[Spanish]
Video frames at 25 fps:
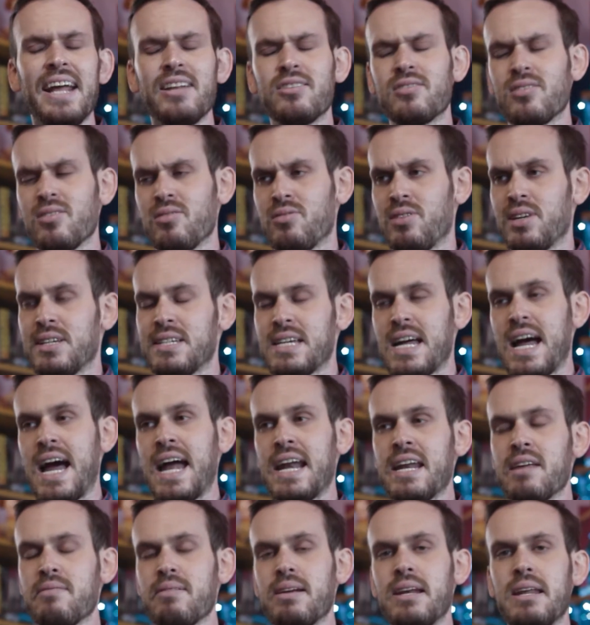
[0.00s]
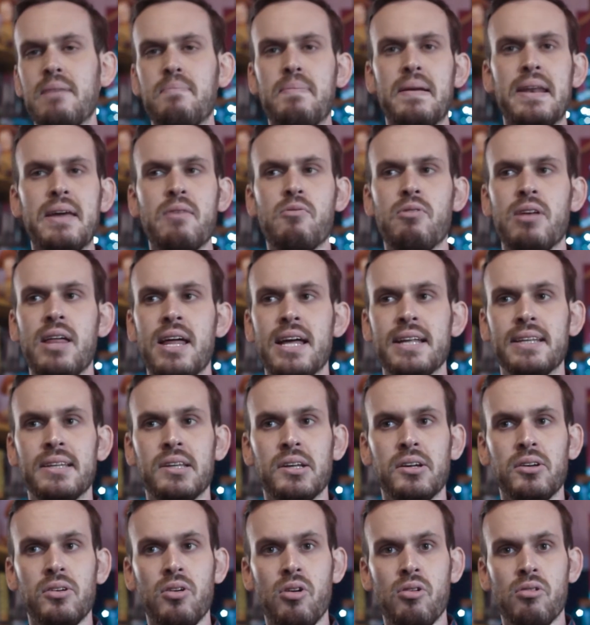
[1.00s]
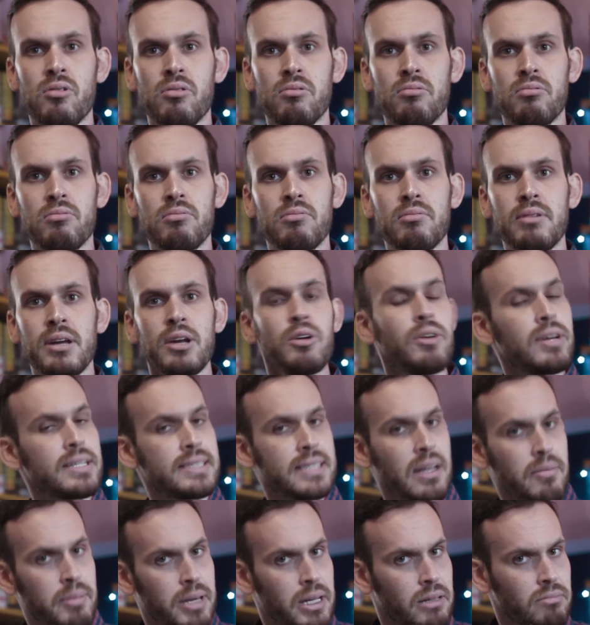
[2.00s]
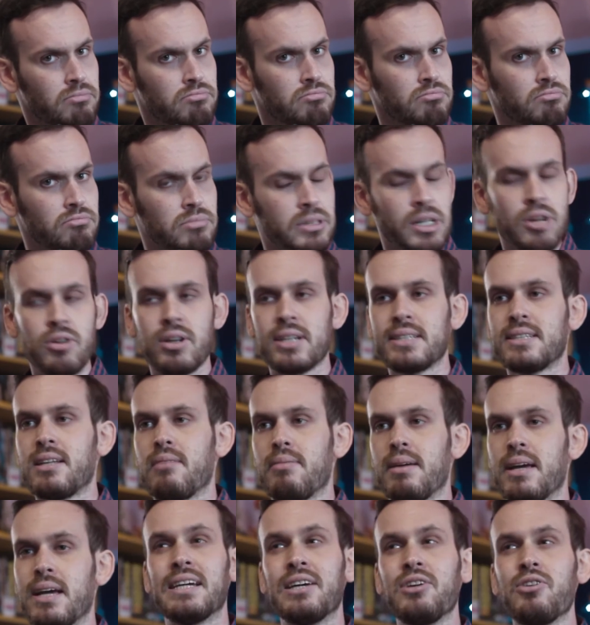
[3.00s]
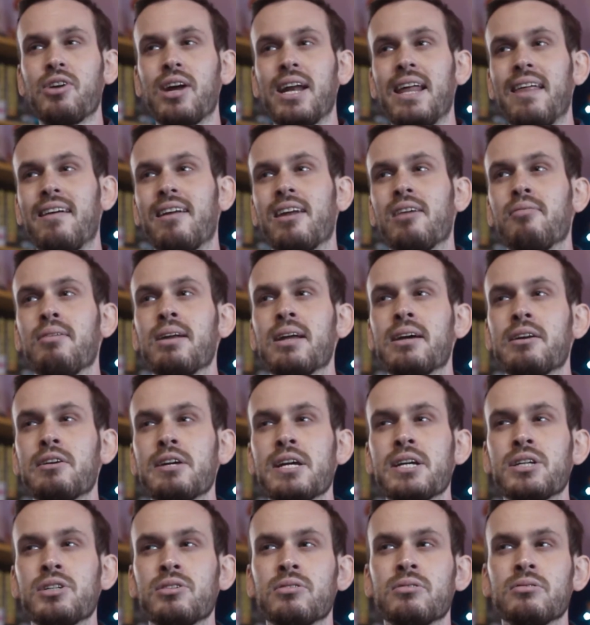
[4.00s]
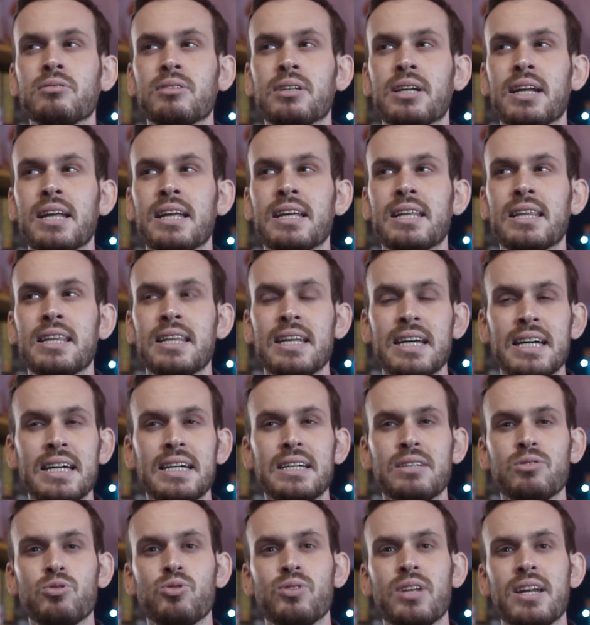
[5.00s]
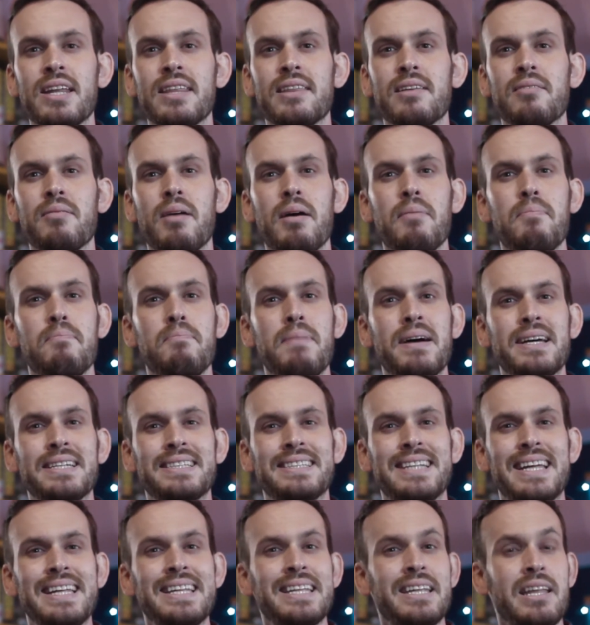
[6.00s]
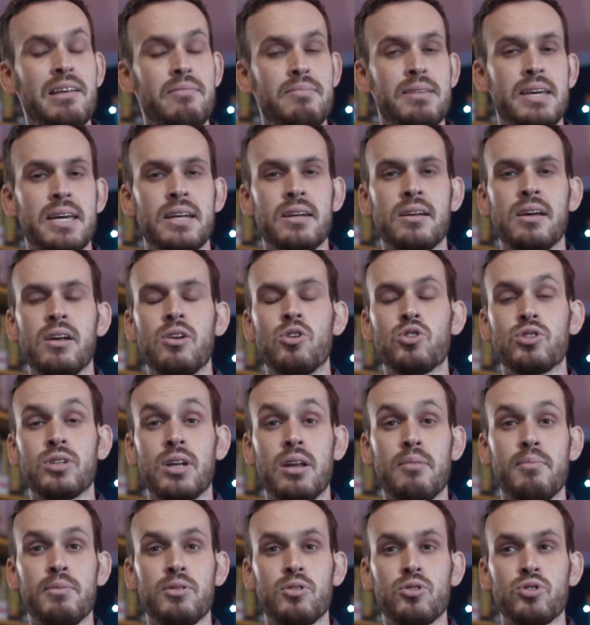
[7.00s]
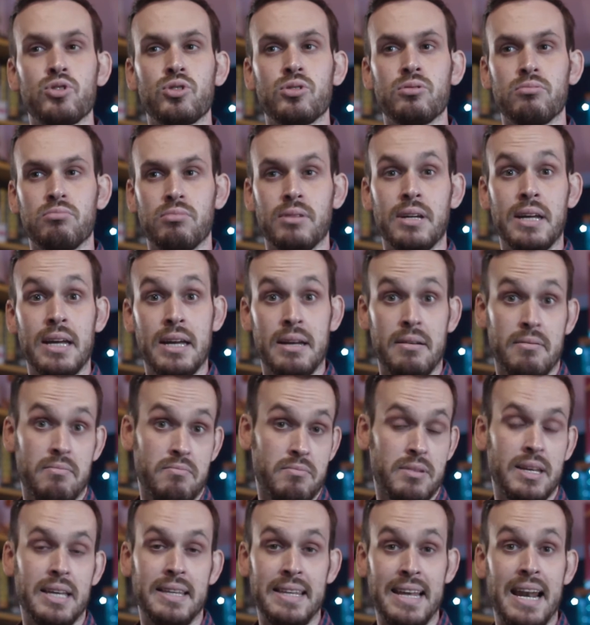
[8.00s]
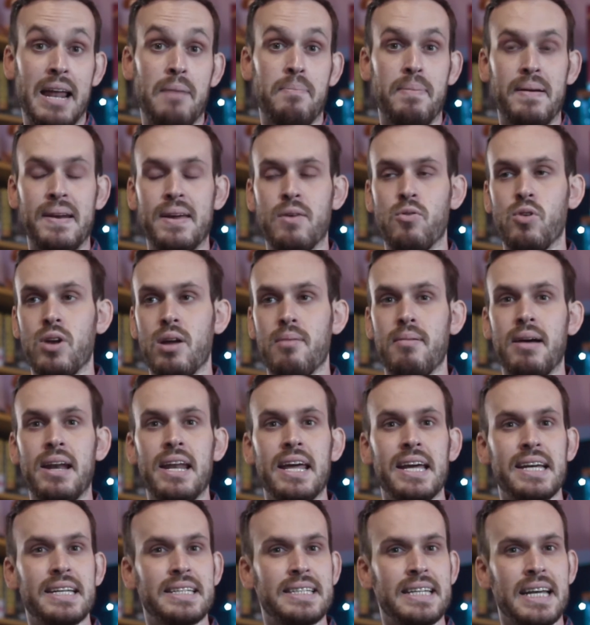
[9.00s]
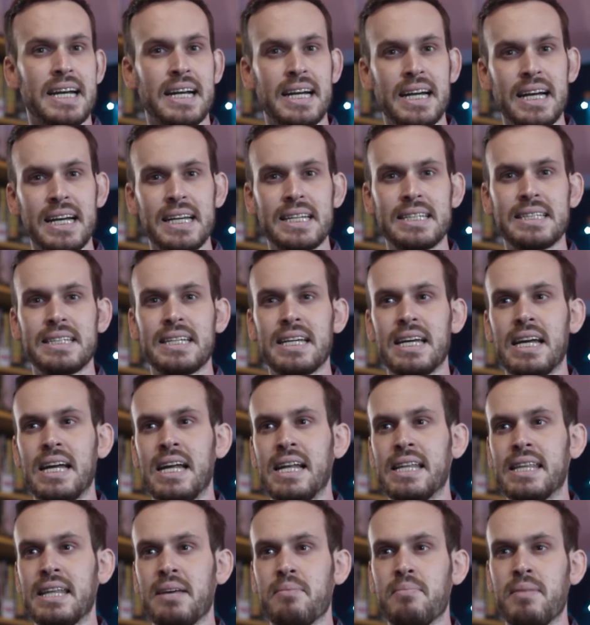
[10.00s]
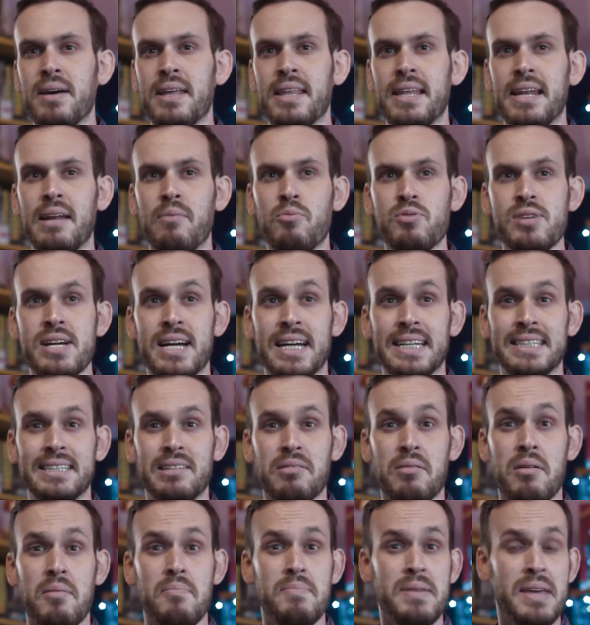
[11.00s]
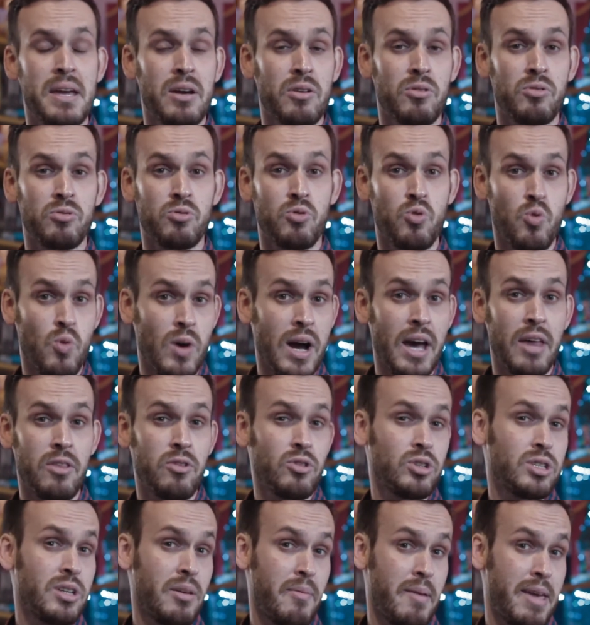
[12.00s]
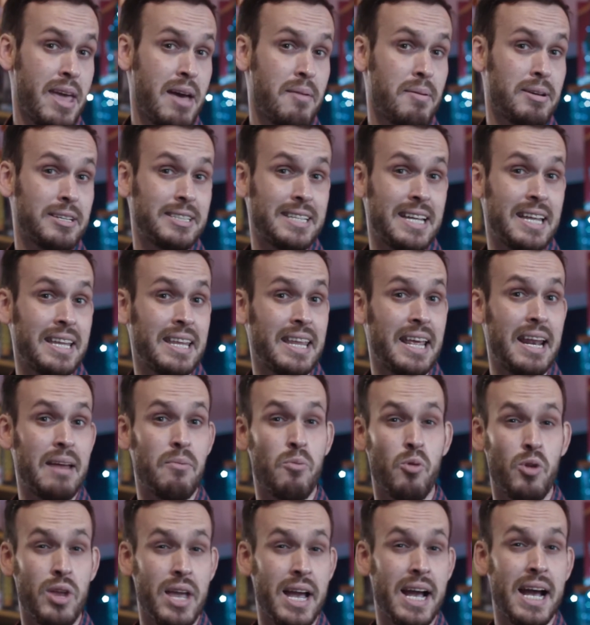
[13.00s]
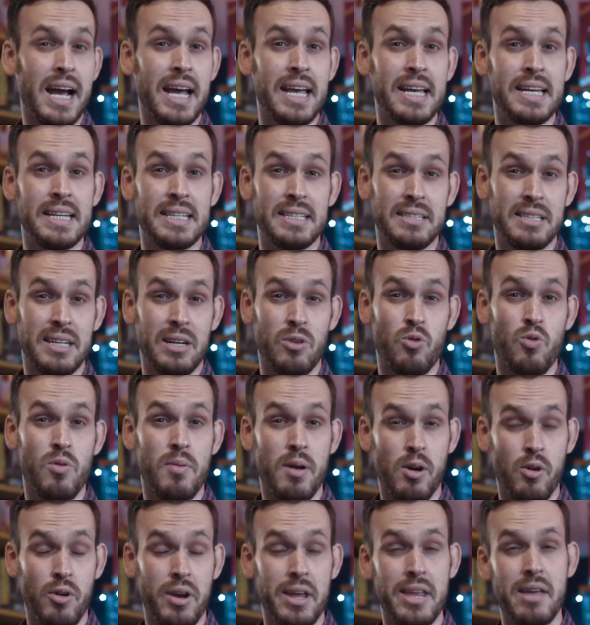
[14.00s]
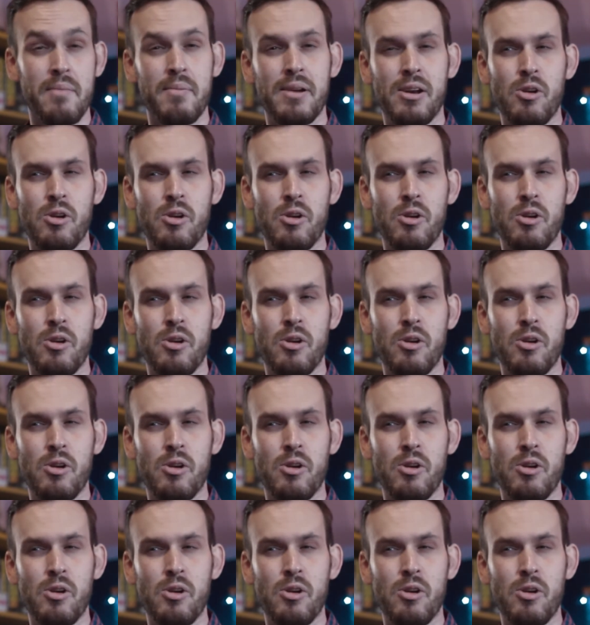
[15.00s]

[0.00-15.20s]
Entonces, a nivel de película de terror, creo que está bien creo que está bien. Creo que la de Annabelle Creation quizás utilizaba bastante bien los elementos eh, de la película, ¿vale? Esa casa, el tema de la muñeca estaba bien jugado, se veía bastante a la muñeca y se jugaba con ella.